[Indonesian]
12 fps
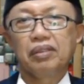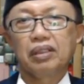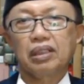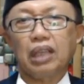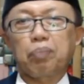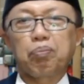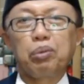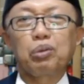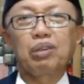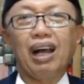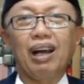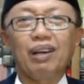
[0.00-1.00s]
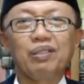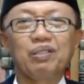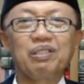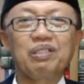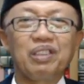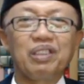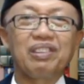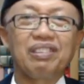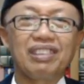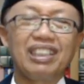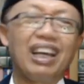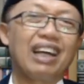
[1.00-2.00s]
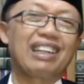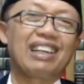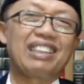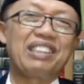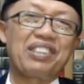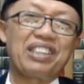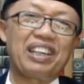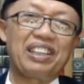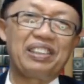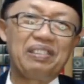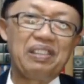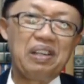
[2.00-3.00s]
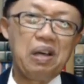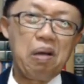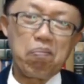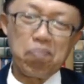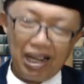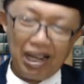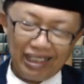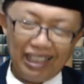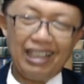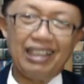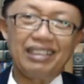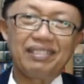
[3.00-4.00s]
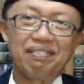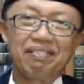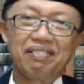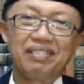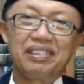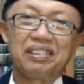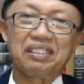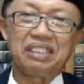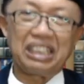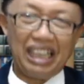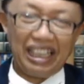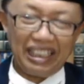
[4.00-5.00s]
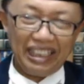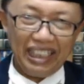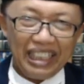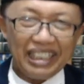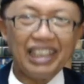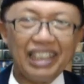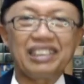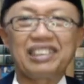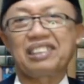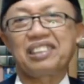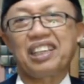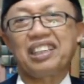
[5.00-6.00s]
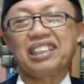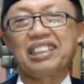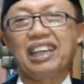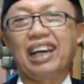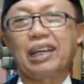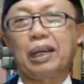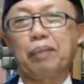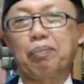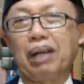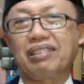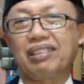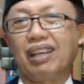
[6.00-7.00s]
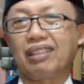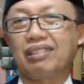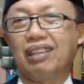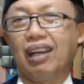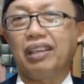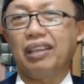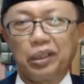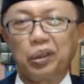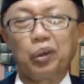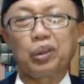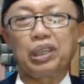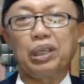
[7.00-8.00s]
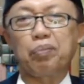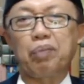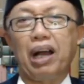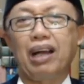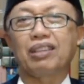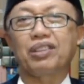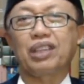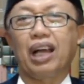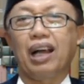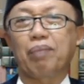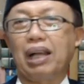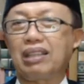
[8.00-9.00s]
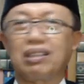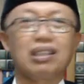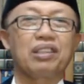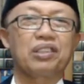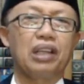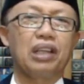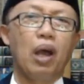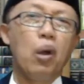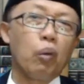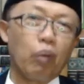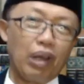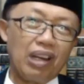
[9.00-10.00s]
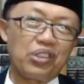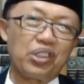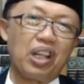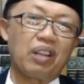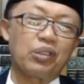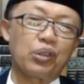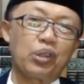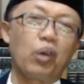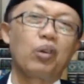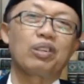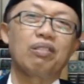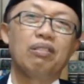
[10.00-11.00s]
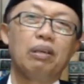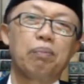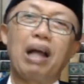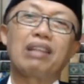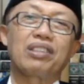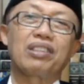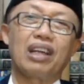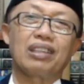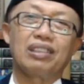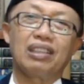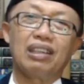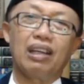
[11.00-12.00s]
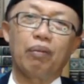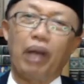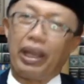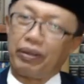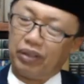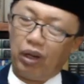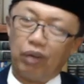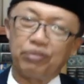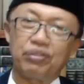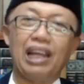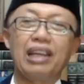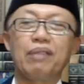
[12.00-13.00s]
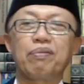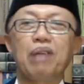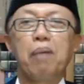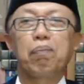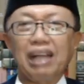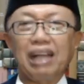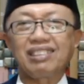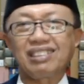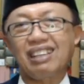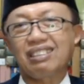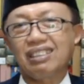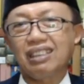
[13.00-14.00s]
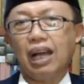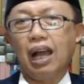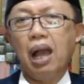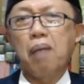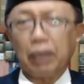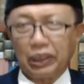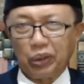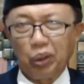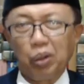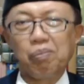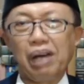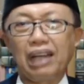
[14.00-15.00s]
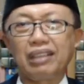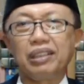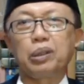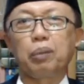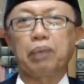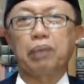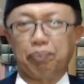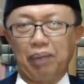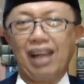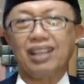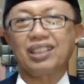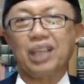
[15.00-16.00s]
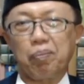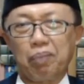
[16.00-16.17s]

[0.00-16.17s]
terbuka untuk dianalisa, maka jika ingin dasar negara Pancasila, ideologi bangsa Pancasila, Wilson Song Pancasila, Wave of Life Pancasila, pedoman hidup berbangsa